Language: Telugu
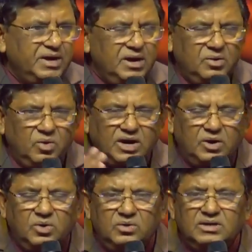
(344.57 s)
ఒకరు
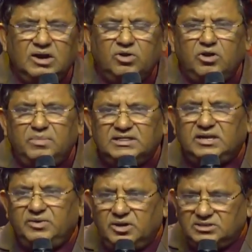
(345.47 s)
గౌరవ మంత్రి
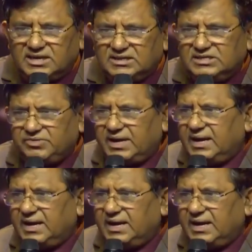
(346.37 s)
జగదీశ్వర్ రెడ్డి